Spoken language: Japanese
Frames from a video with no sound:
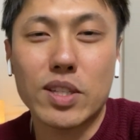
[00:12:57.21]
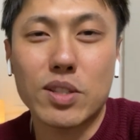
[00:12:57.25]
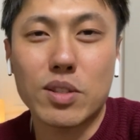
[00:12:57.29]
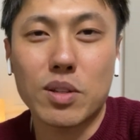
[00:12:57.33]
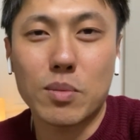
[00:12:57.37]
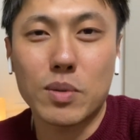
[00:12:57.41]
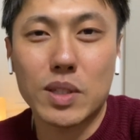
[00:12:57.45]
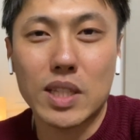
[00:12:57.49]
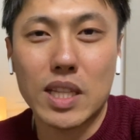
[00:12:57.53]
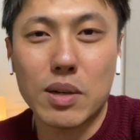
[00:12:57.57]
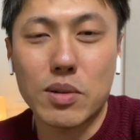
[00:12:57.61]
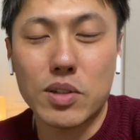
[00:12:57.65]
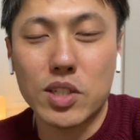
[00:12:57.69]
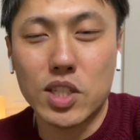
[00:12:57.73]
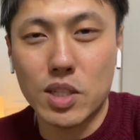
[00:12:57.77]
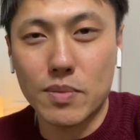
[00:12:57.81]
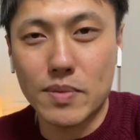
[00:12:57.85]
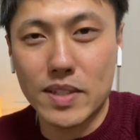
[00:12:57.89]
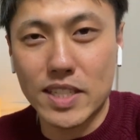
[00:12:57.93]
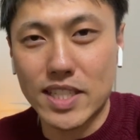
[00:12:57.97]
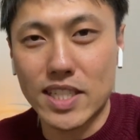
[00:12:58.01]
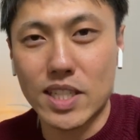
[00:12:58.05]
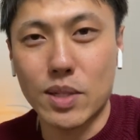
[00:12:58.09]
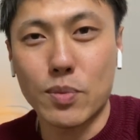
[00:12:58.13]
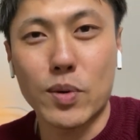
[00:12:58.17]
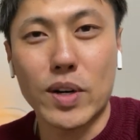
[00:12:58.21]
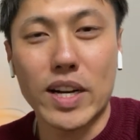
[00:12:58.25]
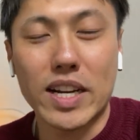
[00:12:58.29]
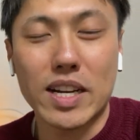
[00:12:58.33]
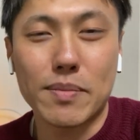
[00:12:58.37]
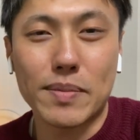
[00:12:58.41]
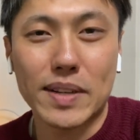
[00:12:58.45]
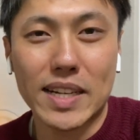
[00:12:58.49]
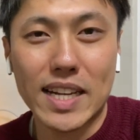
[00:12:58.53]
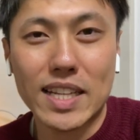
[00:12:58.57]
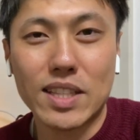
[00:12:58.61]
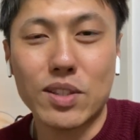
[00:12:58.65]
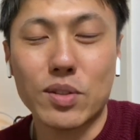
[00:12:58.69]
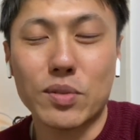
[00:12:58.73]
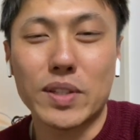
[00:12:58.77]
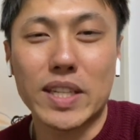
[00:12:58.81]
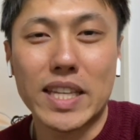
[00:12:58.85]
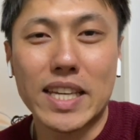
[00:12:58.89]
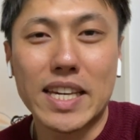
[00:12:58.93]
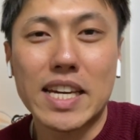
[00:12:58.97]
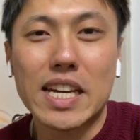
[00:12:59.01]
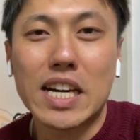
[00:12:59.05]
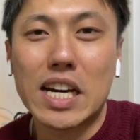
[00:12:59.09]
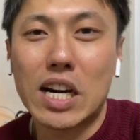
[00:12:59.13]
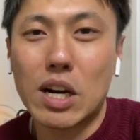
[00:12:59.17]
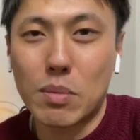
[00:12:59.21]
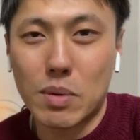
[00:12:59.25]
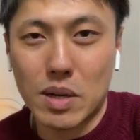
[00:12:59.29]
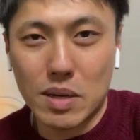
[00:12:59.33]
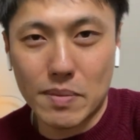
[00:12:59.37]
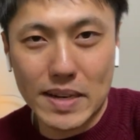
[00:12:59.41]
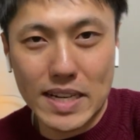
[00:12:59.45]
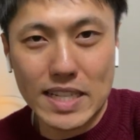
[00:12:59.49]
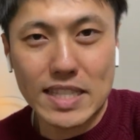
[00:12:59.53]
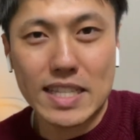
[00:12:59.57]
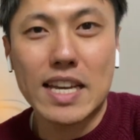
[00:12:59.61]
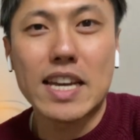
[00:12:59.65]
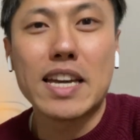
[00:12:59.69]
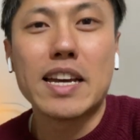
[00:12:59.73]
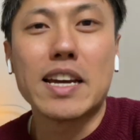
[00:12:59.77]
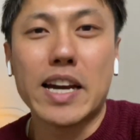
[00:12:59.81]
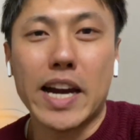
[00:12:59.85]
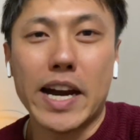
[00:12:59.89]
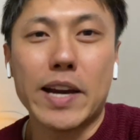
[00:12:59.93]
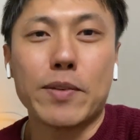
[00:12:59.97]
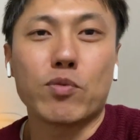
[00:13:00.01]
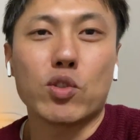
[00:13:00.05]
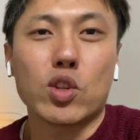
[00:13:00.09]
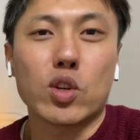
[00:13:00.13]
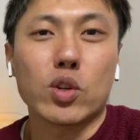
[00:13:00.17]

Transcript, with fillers: それも楽しみにしてもらえればなというふうにに思います。はい。とい